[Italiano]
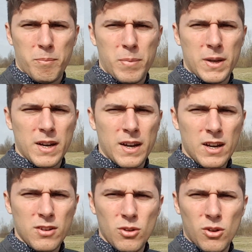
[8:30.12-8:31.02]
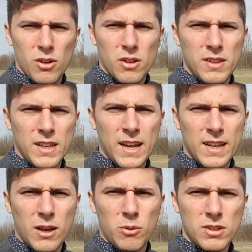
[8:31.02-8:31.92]
Per il resto direi
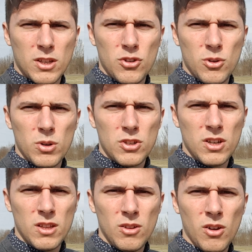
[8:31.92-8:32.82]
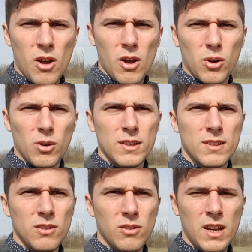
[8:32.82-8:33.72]
che questa 500
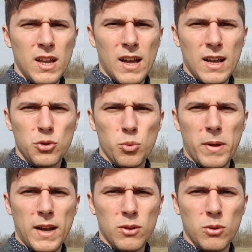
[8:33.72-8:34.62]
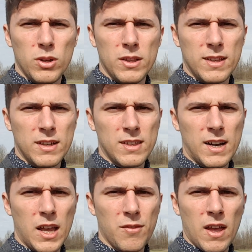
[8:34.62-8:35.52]
collezione ha superato il test
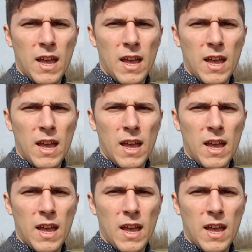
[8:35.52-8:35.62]
drive